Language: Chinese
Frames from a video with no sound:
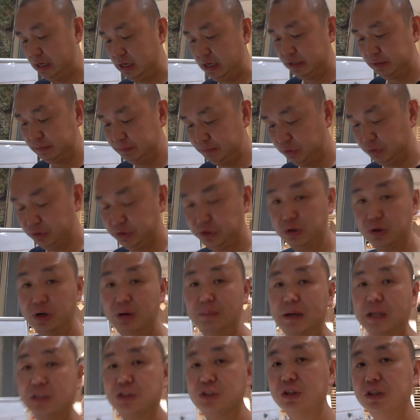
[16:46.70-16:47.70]
跟朋友一块
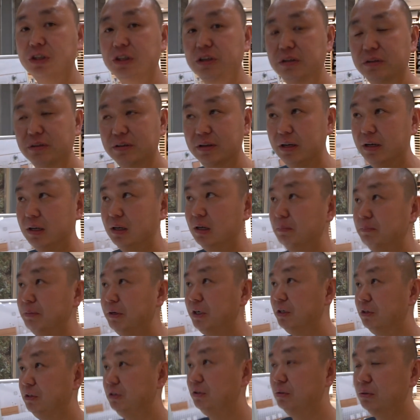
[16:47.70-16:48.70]
把车停在了
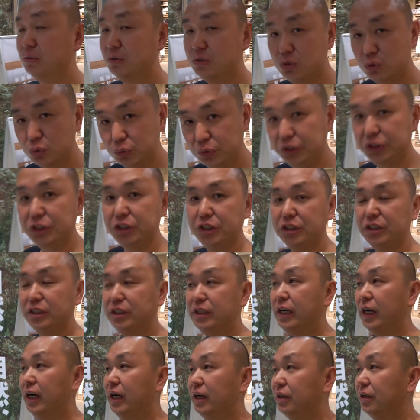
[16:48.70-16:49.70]
北京最新
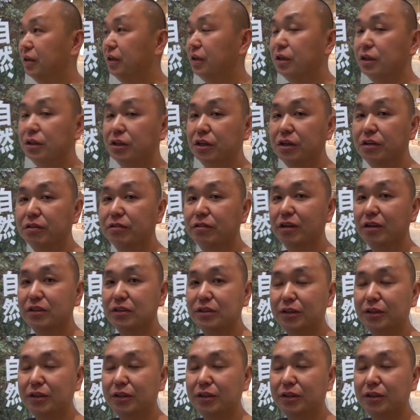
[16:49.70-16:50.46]
开的一个地方，